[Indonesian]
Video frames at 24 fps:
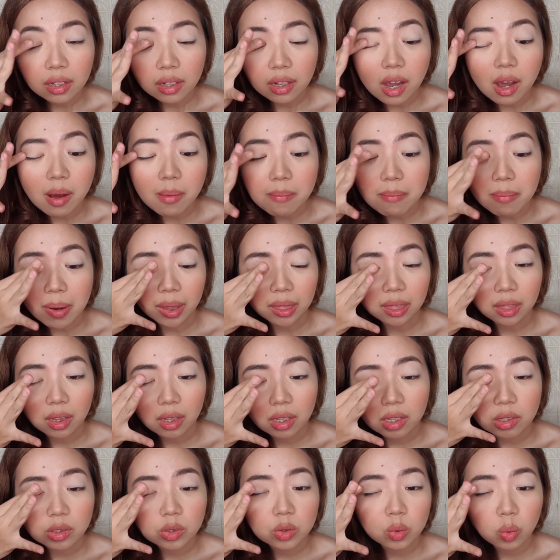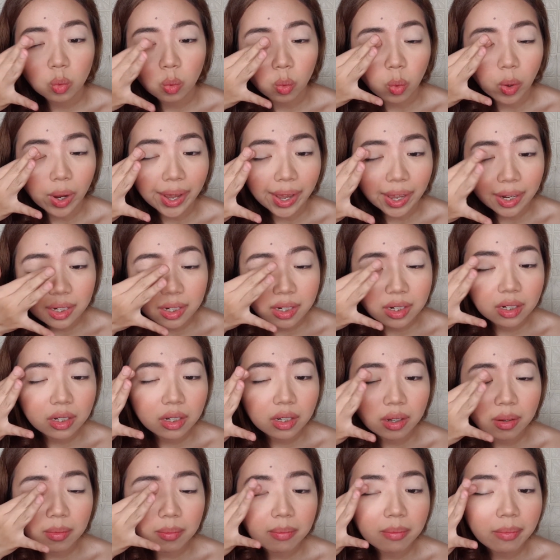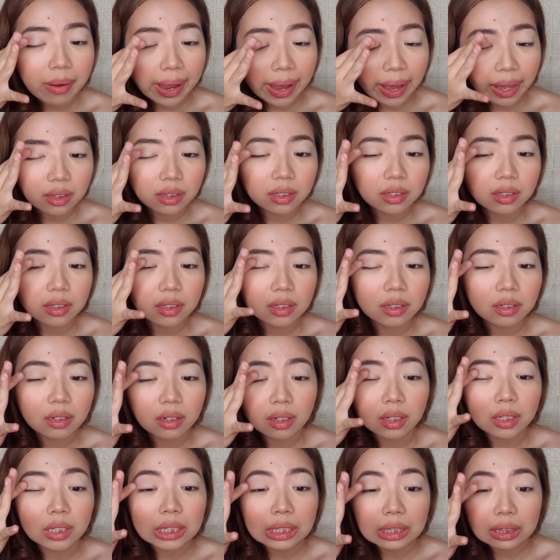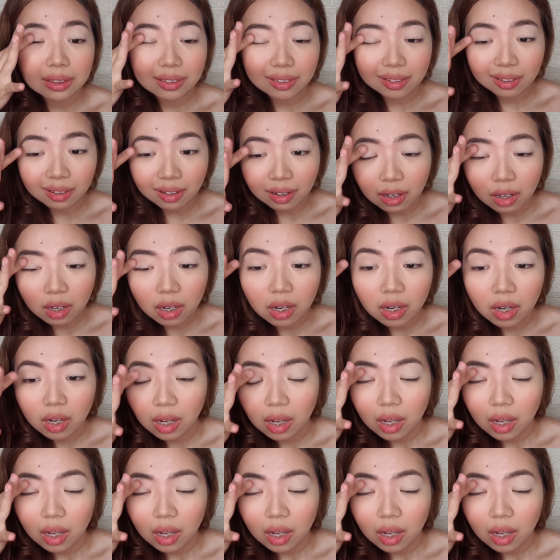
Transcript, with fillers: nggak empat sweat matte glitter